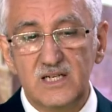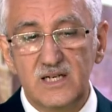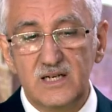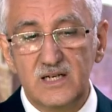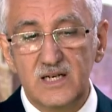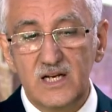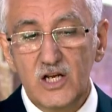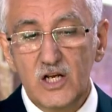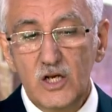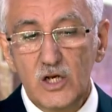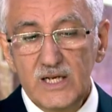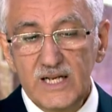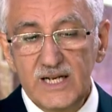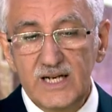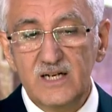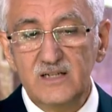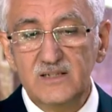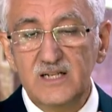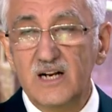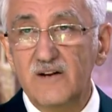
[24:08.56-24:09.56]
E,
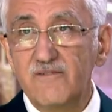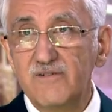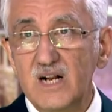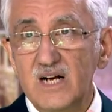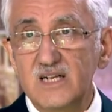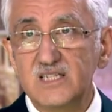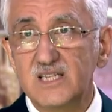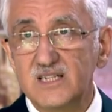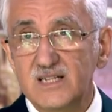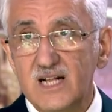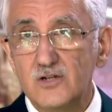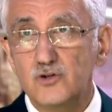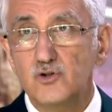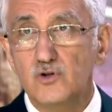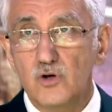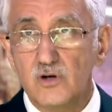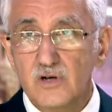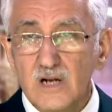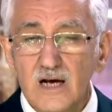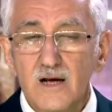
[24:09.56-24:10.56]
İngiltere, Fransa'dan
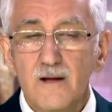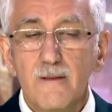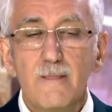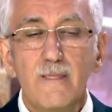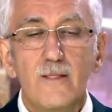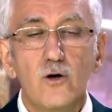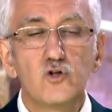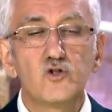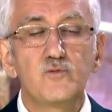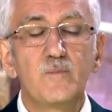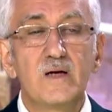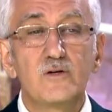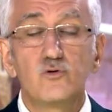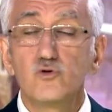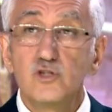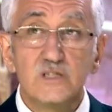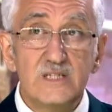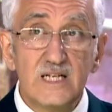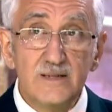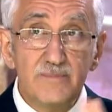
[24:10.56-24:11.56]
sonra Osmanlı,
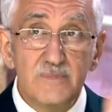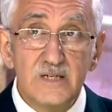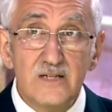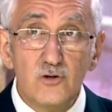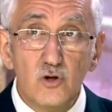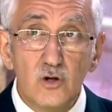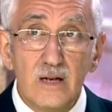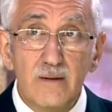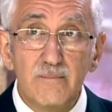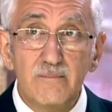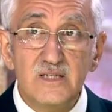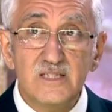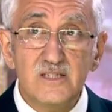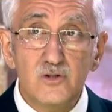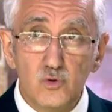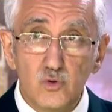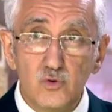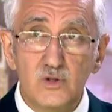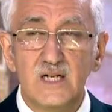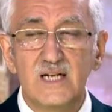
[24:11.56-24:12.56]
Rusya'nın bile donanması
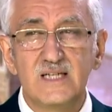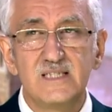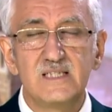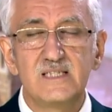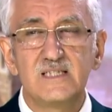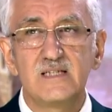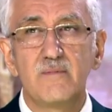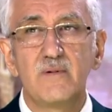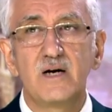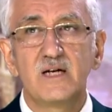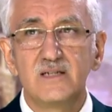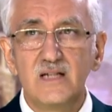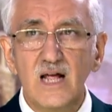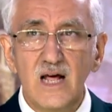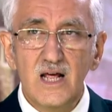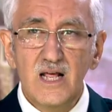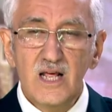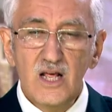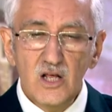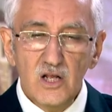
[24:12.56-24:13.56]
Sultan Aziz zamanında
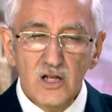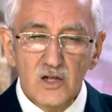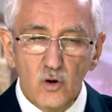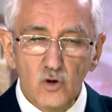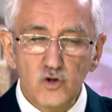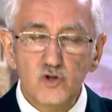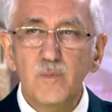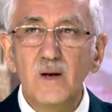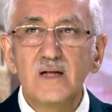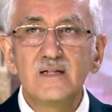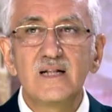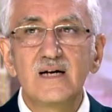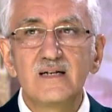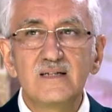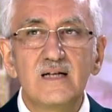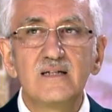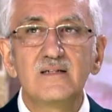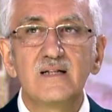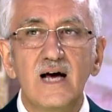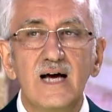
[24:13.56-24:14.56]

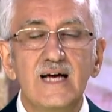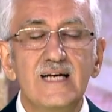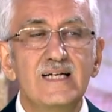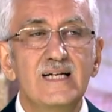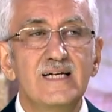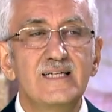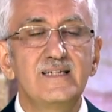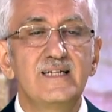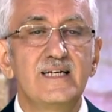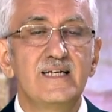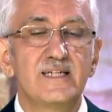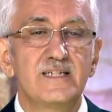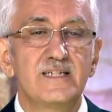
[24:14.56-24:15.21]
Osmanlılardan daha ileri değil.